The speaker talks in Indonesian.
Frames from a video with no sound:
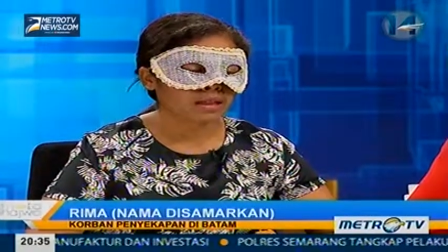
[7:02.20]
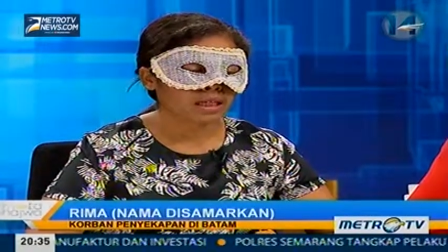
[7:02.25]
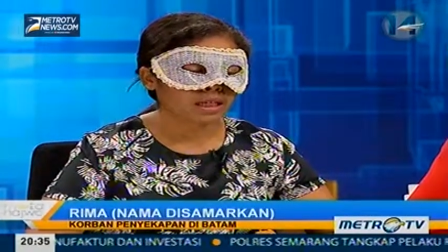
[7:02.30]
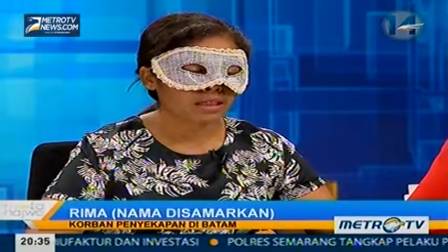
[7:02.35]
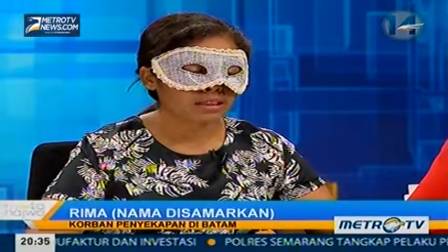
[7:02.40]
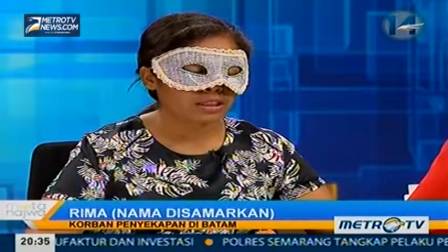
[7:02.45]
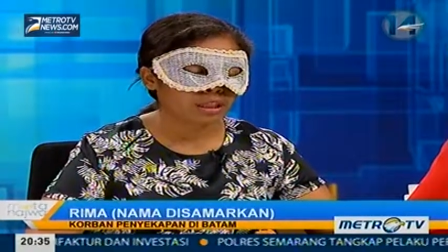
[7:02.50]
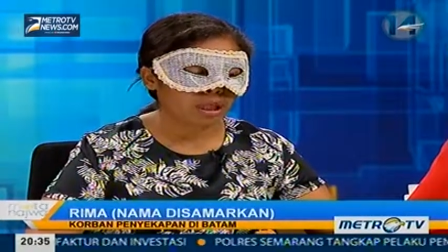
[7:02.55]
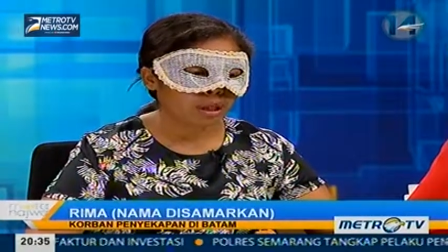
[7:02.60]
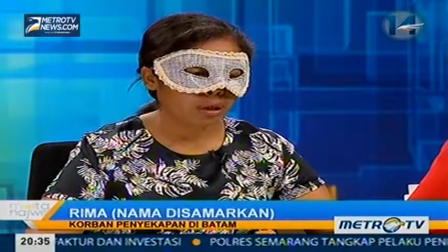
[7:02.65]
saya
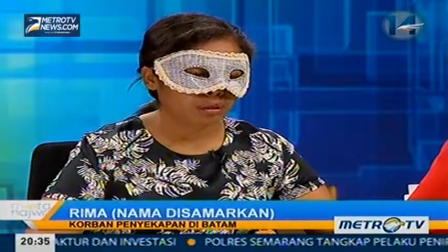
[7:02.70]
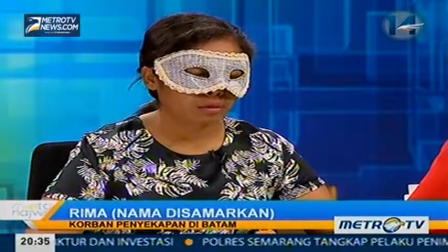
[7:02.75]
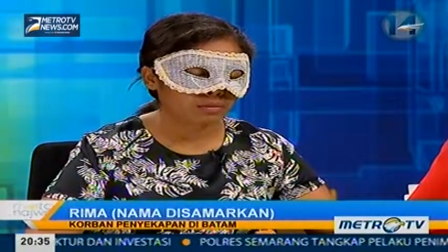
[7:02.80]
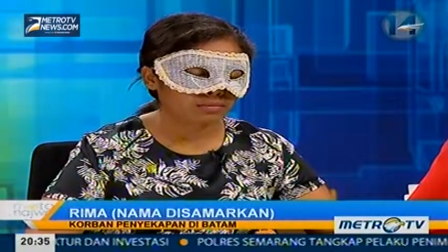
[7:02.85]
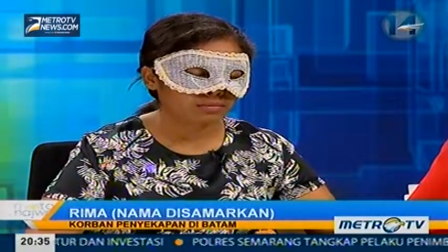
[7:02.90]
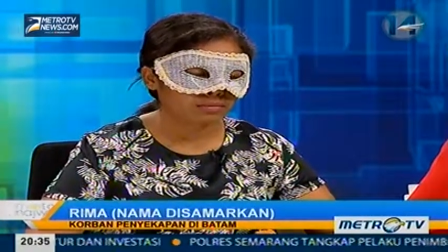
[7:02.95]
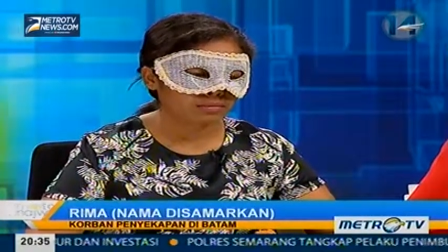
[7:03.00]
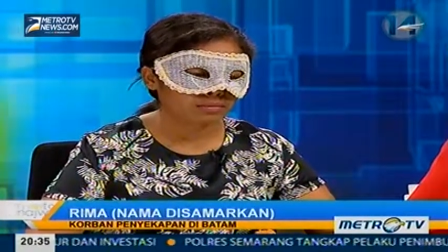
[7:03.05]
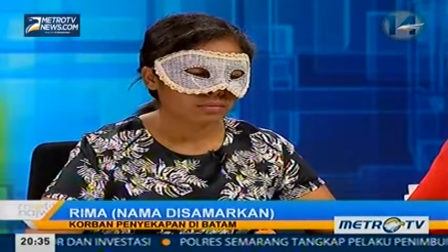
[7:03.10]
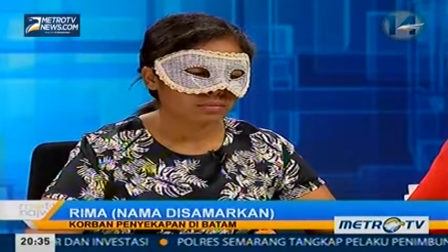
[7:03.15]
kasih
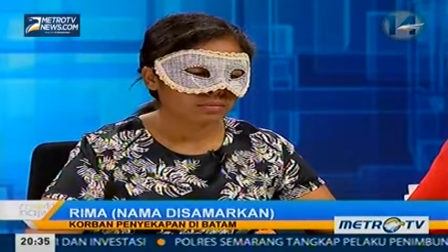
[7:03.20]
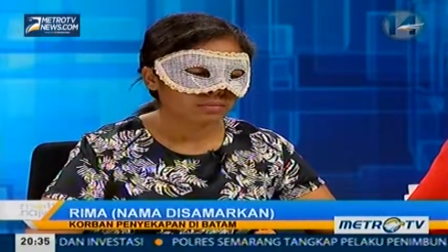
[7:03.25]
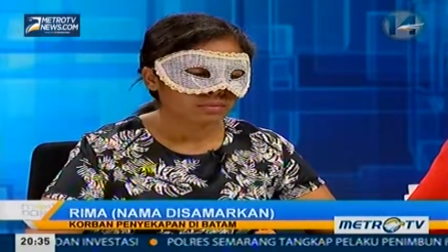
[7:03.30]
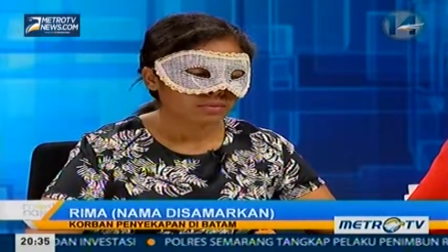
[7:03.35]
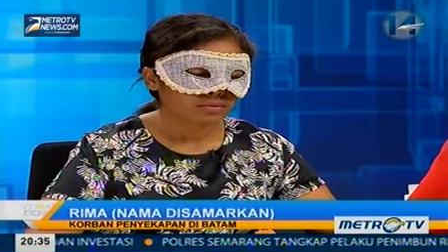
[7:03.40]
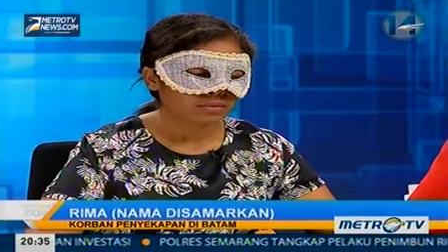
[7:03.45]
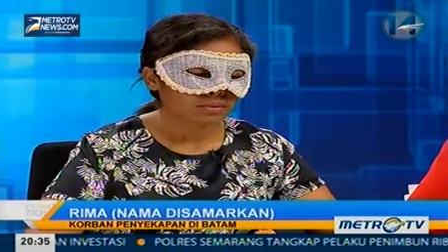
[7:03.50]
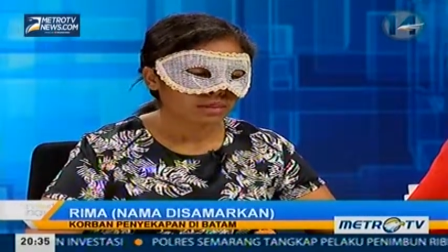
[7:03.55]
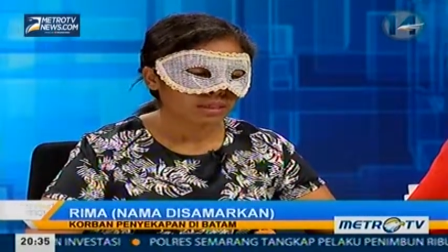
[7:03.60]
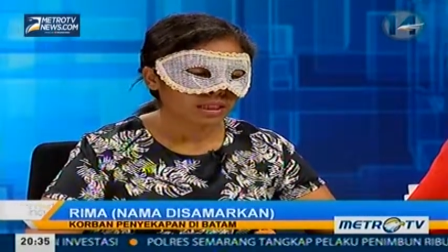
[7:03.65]
tahu
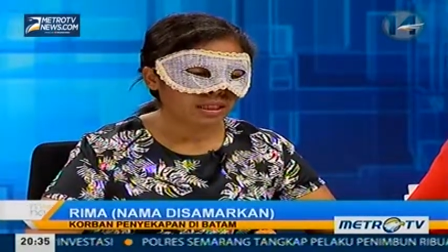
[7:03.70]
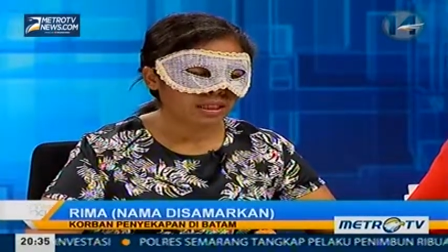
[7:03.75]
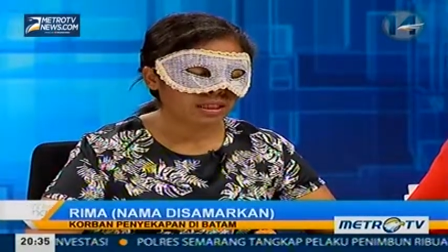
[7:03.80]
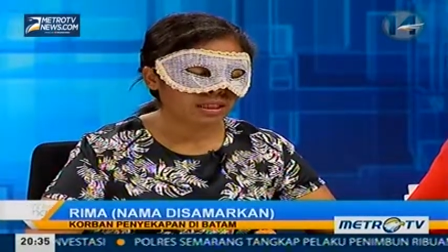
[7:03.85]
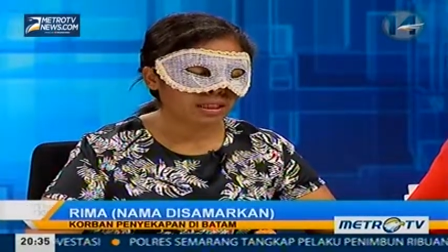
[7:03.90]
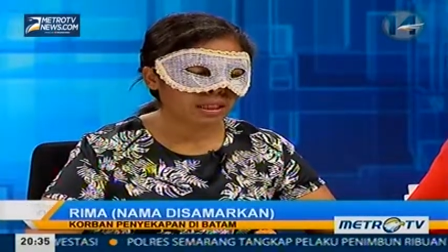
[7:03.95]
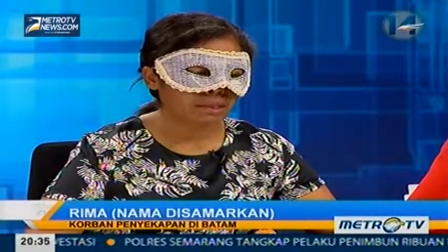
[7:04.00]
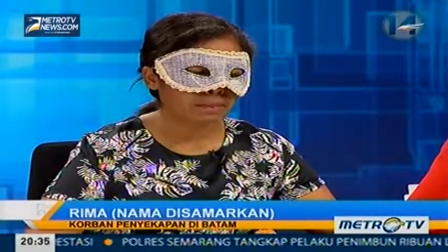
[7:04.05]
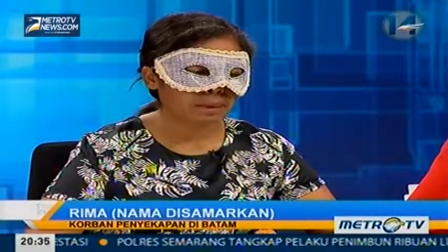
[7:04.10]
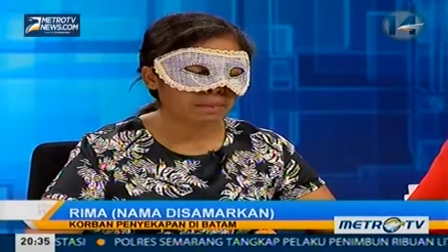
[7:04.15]

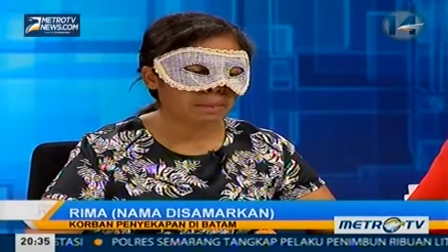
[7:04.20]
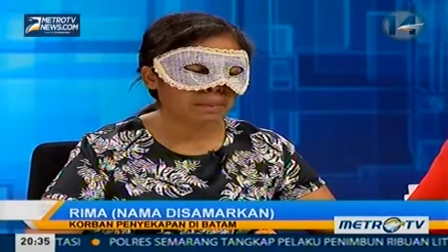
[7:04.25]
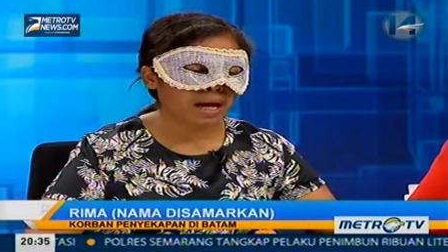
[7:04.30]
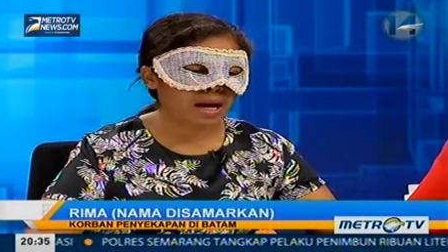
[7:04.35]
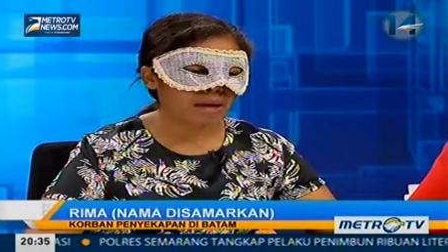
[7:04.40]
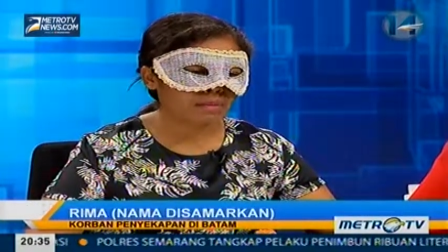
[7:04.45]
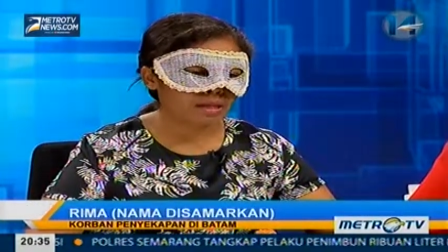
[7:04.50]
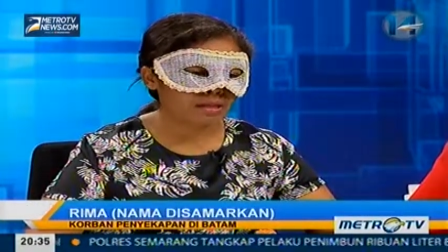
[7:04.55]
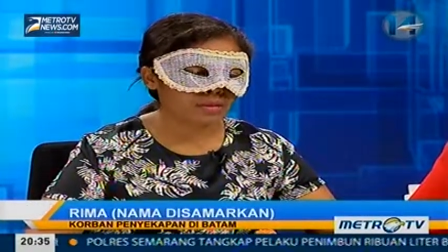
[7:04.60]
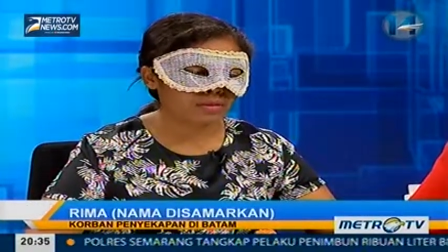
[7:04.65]
tapi
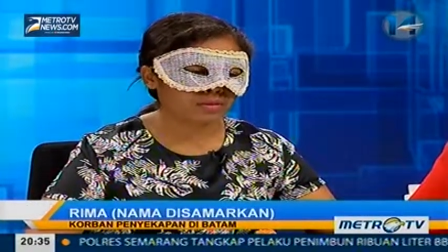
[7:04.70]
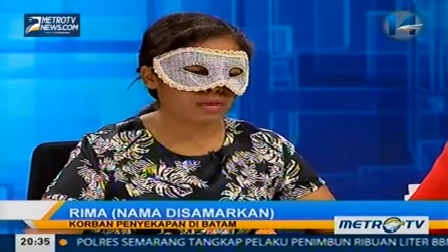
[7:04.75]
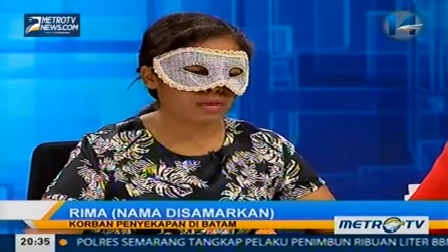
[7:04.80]
Pak Abbas